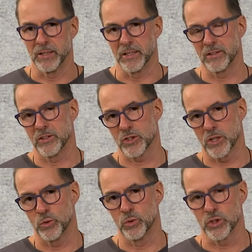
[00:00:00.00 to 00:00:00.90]
Ne? Das ist
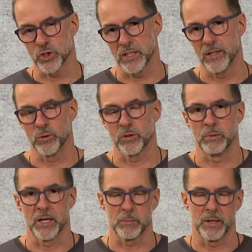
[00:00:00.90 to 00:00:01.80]
auch ein
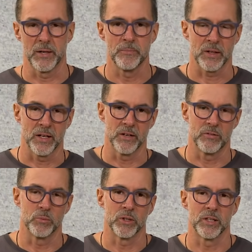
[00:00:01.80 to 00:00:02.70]
Unterscheidungsmerkmal, äh,
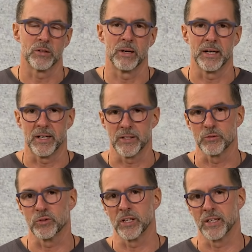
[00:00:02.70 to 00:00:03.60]
wie man die zwei Arten
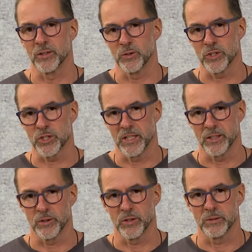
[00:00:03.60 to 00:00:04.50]
voneinander
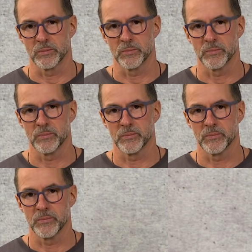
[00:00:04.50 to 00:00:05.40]
unterscheiden können.
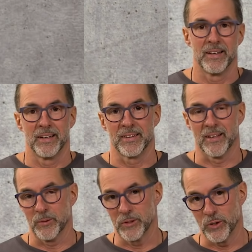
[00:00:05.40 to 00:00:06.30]
Jetzt
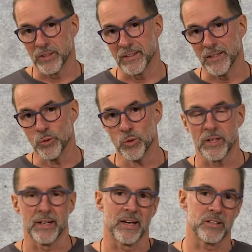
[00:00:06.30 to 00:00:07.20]
habe ich euch genug
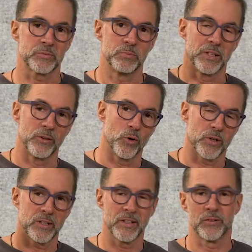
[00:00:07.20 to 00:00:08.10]
genervt mit
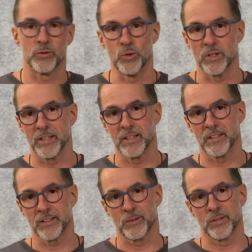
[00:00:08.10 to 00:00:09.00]
nördlich,
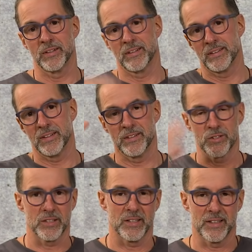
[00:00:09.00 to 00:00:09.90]
südlich und das
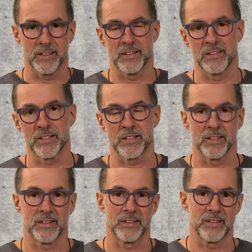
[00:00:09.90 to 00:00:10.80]
ist da, das ist
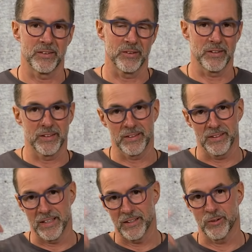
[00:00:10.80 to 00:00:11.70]
da. Also ich
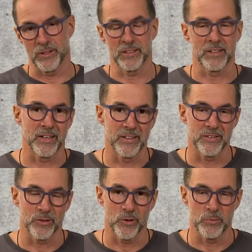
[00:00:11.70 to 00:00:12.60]
denke, euch
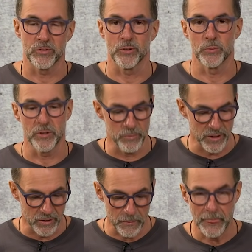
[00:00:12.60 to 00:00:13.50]
kreist der Kopf so wie
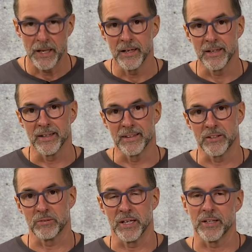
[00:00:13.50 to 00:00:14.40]
mir. Äh,
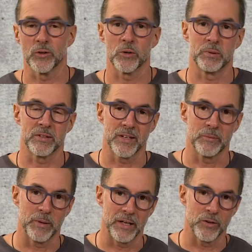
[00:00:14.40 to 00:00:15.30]
deswegen noch ein
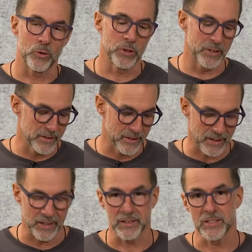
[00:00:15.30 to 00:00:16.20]
bisschen mehr über die
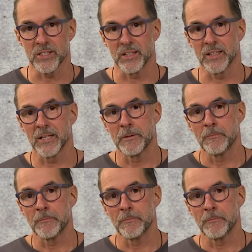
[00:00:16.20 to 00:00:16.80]
Terroristik.